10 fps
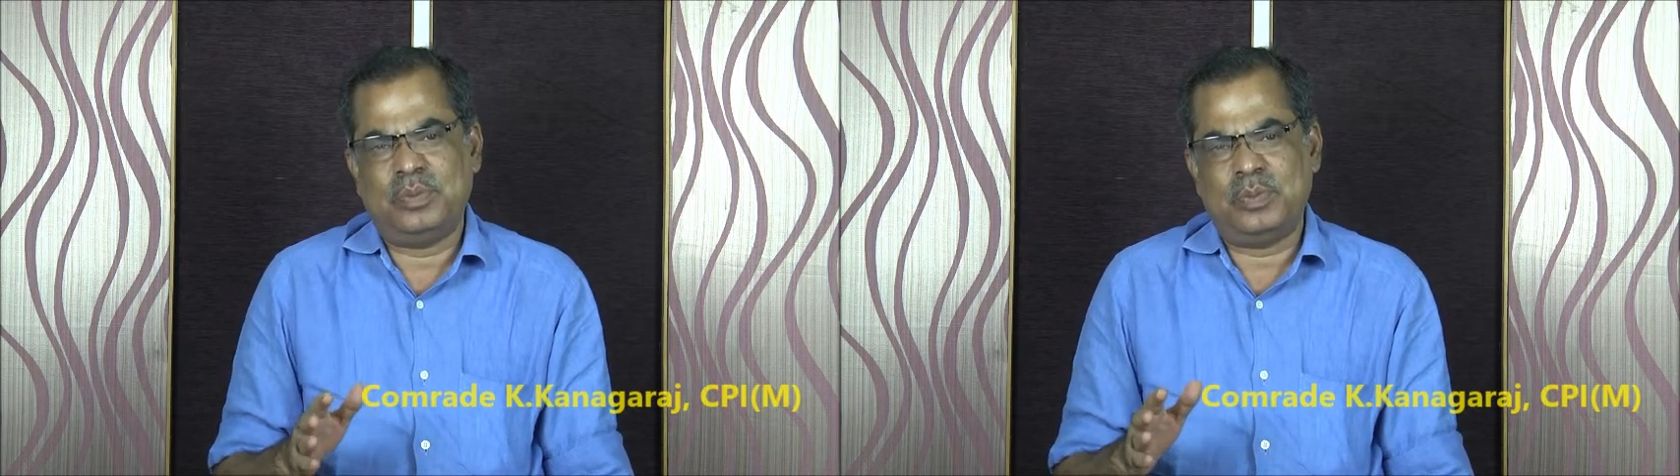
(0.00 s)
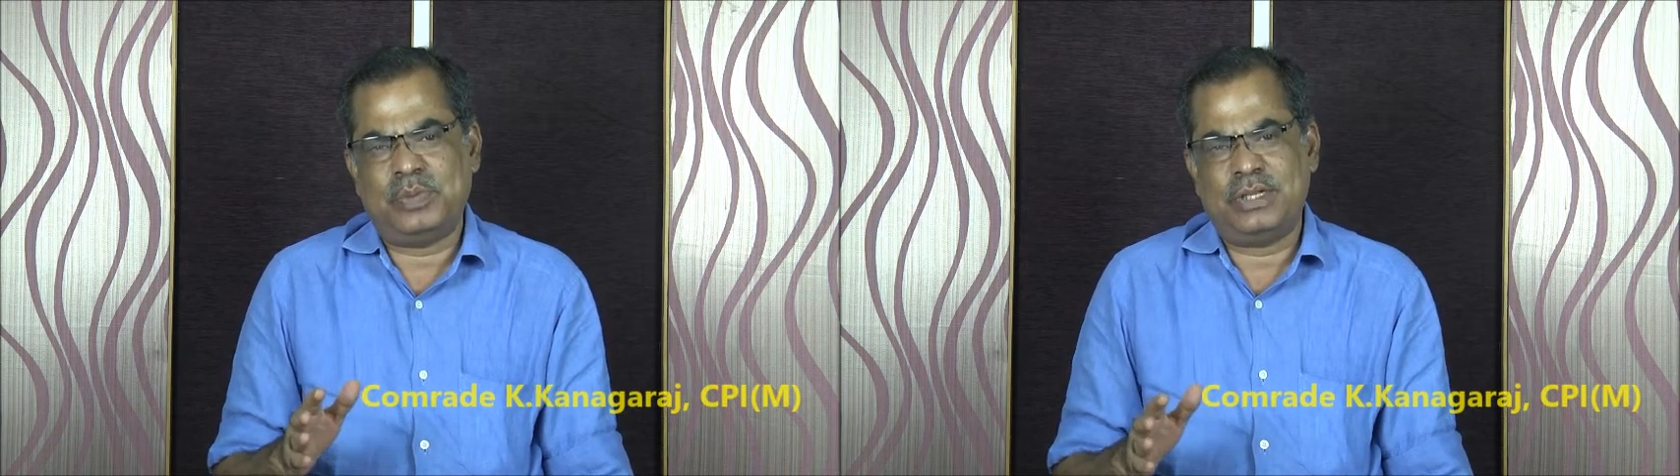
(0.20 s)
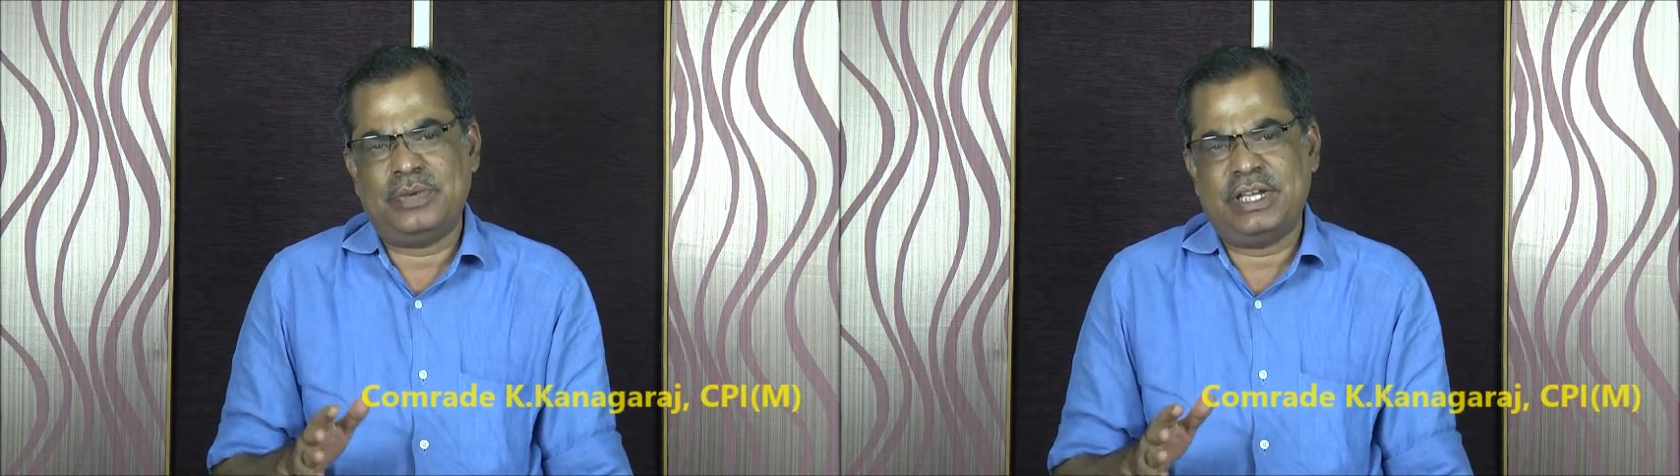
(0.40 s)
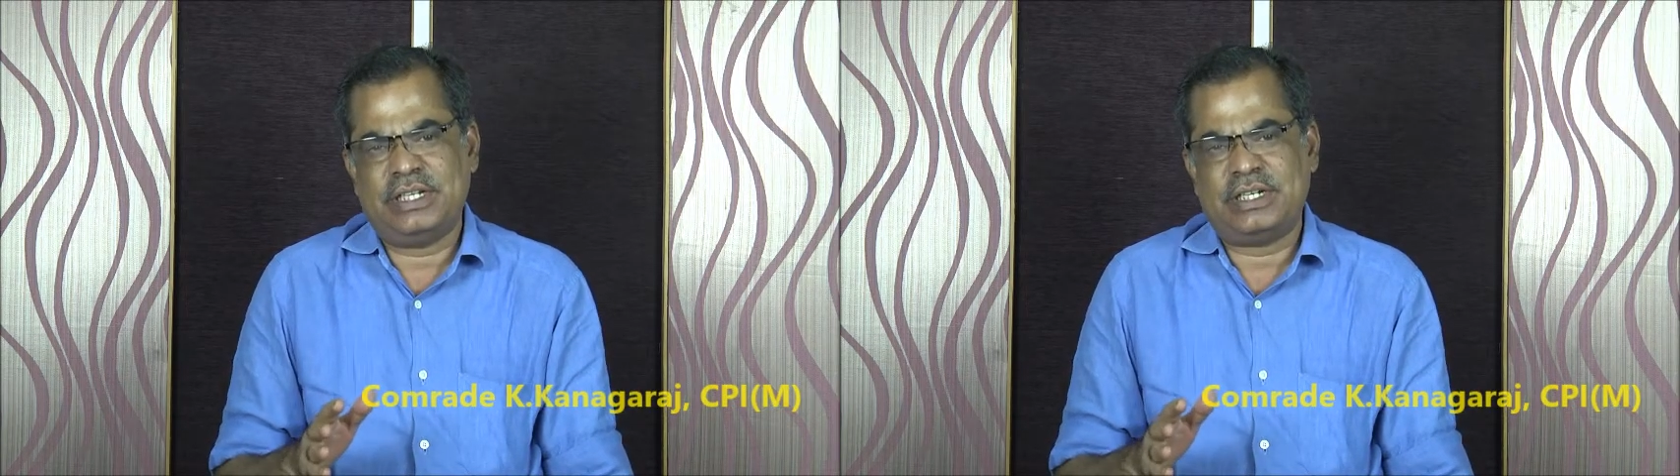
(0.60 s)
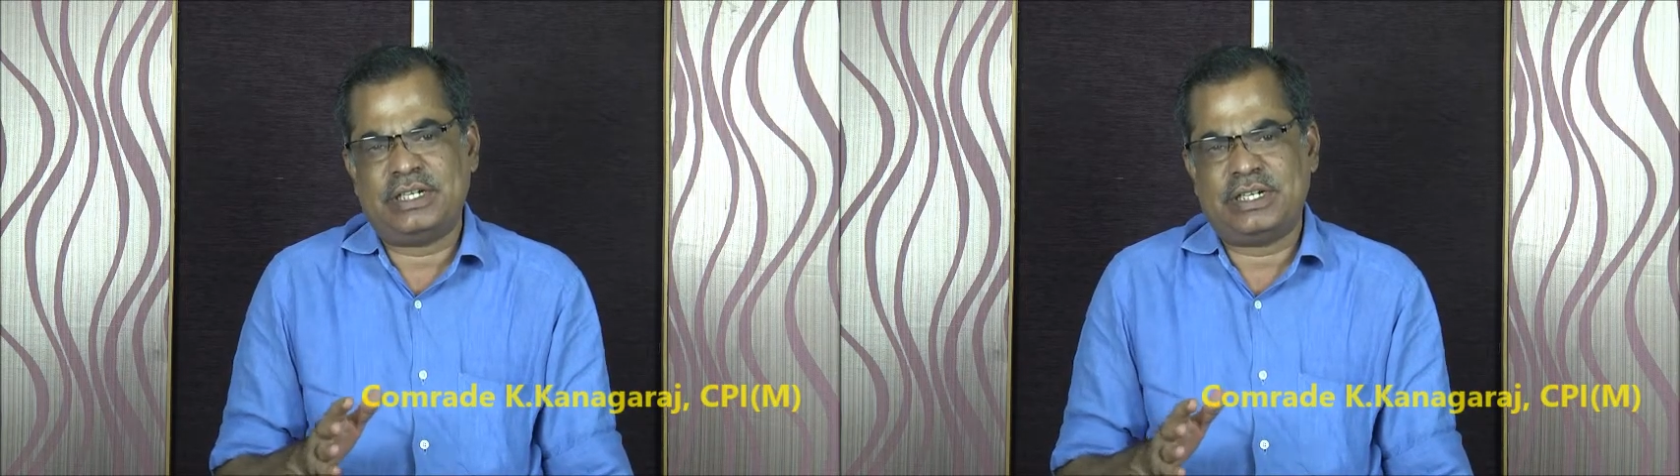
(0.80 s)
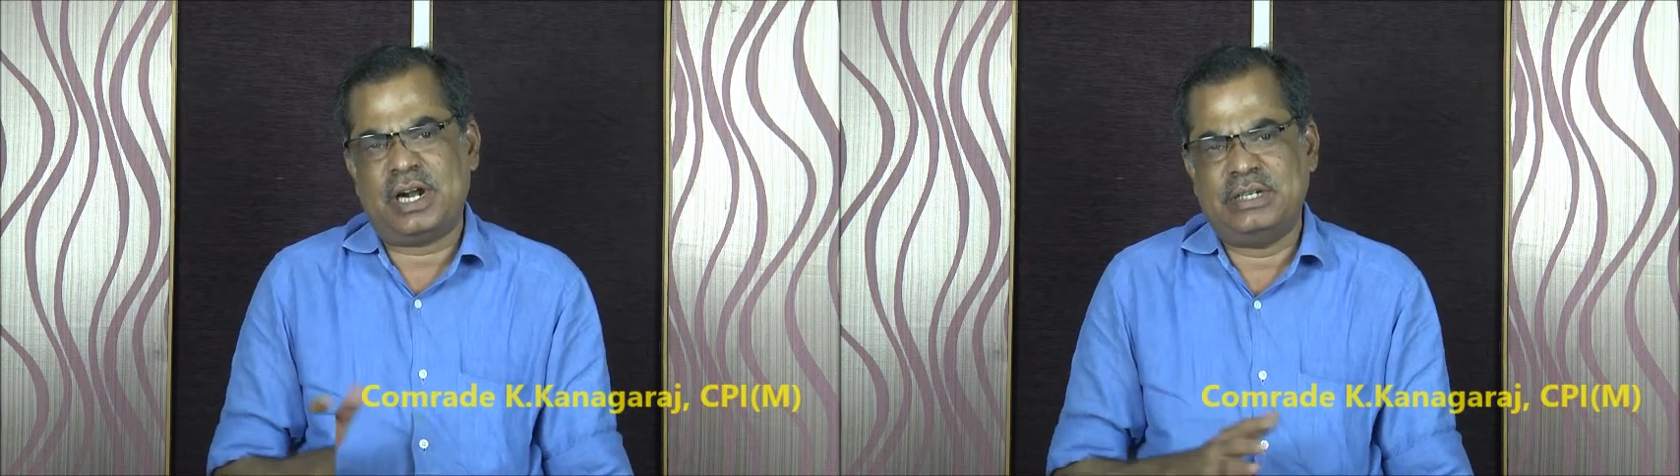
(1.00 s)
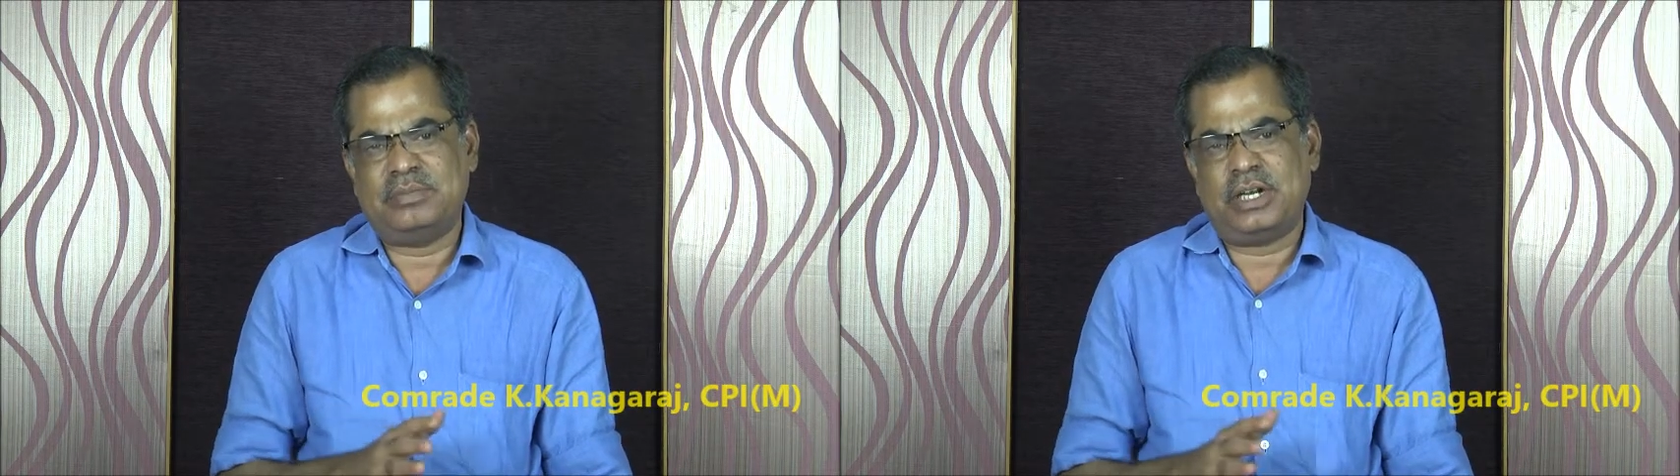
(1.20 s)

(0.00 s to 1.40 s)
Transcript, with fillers: முப்பது வயதிற்கு கீழ்